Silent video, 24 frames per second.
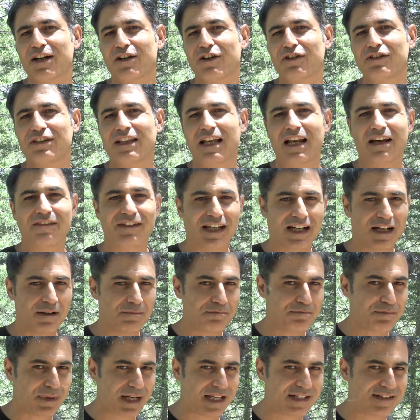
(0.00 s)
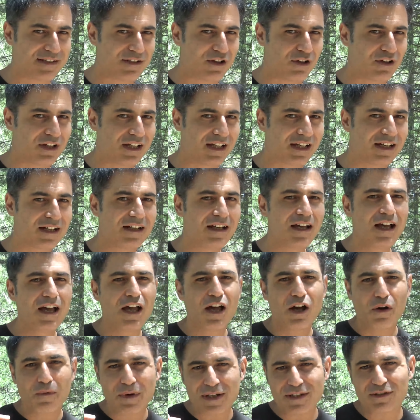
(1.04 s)
grotta lavica preistorica.
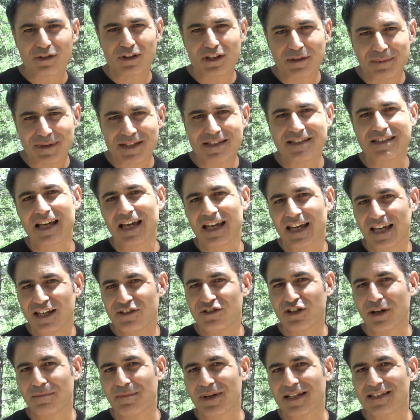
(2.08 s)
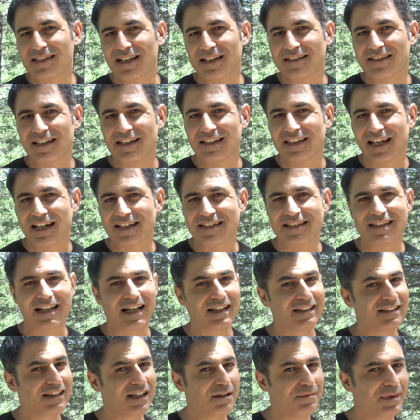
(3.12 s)
Questo di per sé è già abbastanza
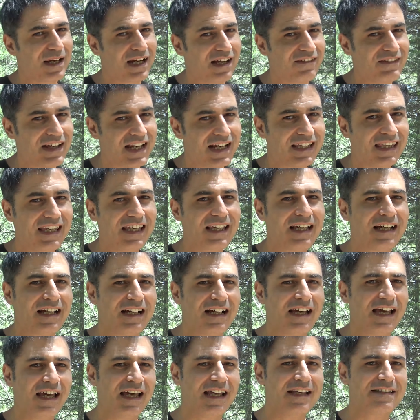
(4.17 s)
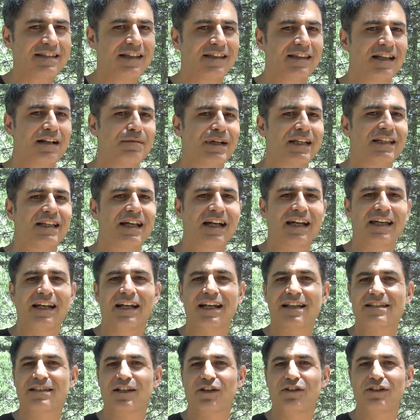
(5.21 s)
interessante, ma la vera chicca è che si tramanda che
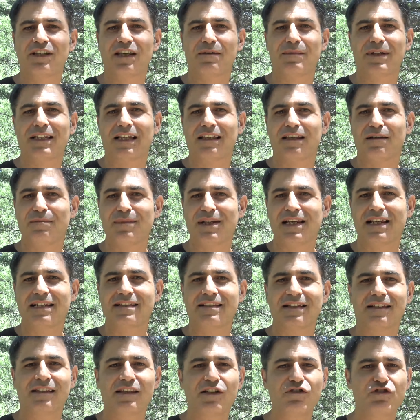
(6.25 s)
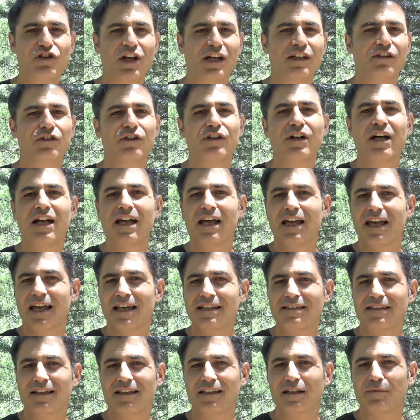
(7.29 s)
nella seconda metà del 1700 è
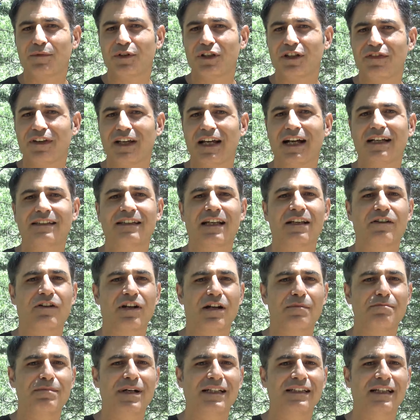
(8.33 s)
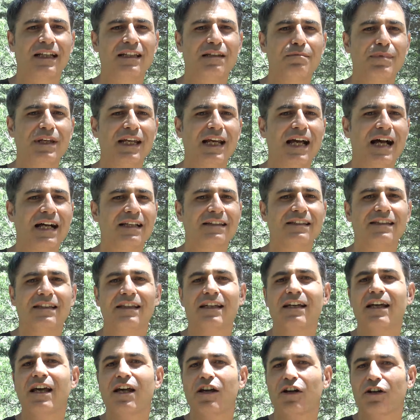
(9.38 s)
stata modificata da una banda di
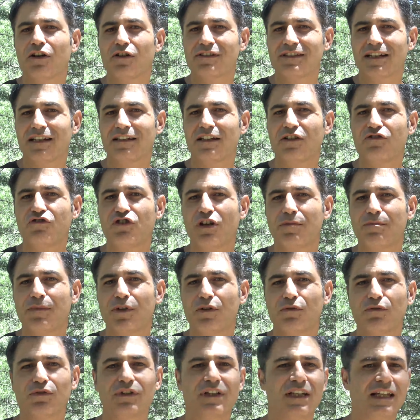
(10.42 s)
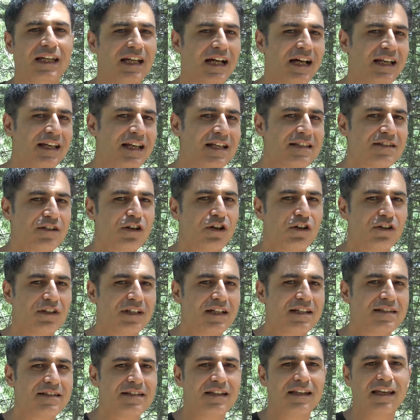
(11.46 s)
briganti con stratagemmi utili a
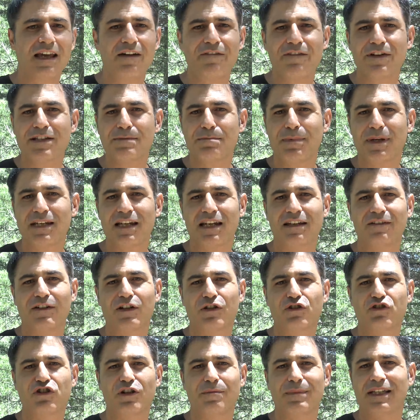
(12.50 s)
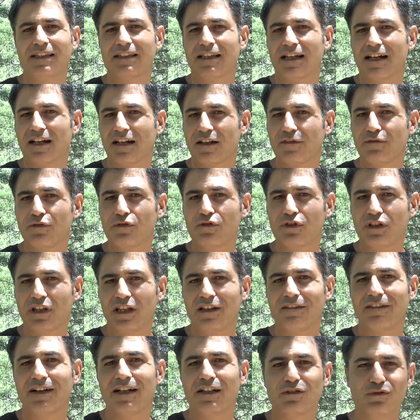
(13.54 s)
nascondersi e a far sparire velocemente la
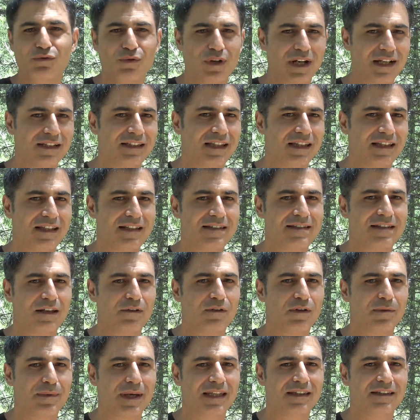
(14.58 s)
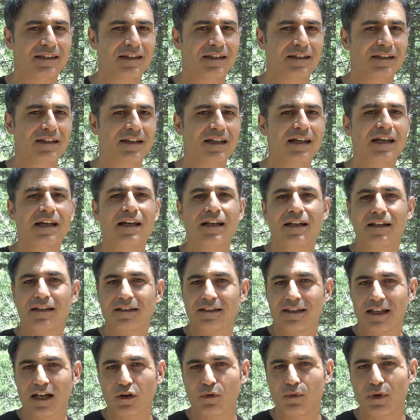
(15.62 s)
refurtiva durante gli inseguimenti.
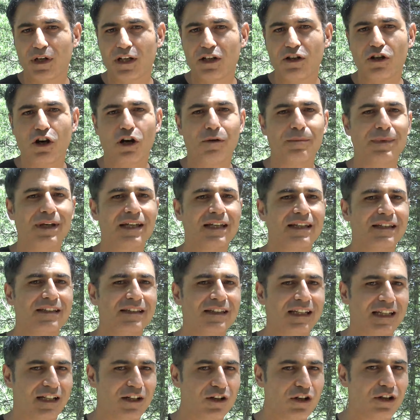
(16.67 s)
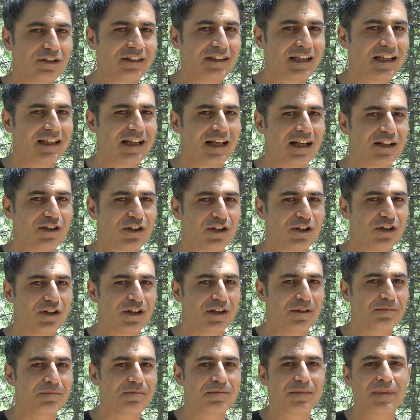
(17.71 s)
Da qui il nome di Grotta dei
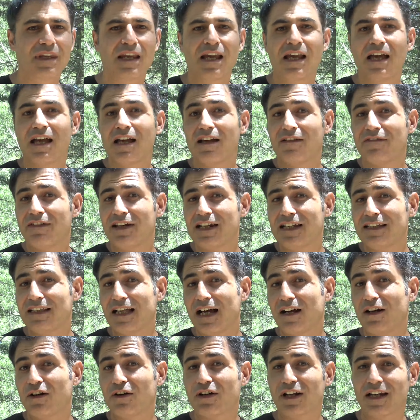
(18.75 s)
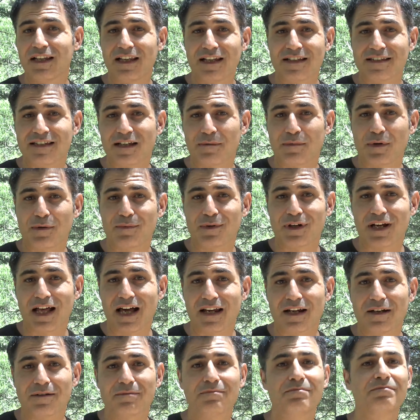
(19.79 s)
Ladroni. Verità o credenza
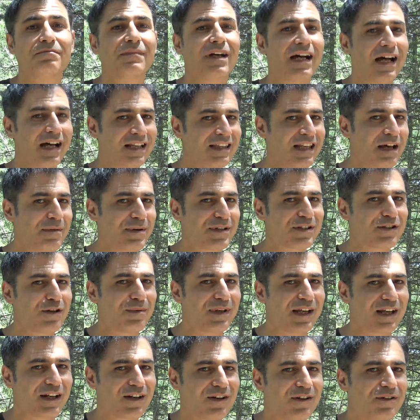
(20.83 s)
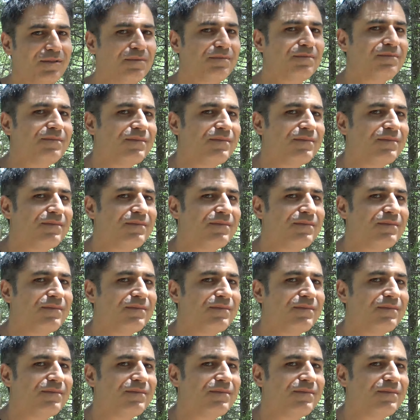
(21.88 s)
popolare? Andiamo a scoprirlo.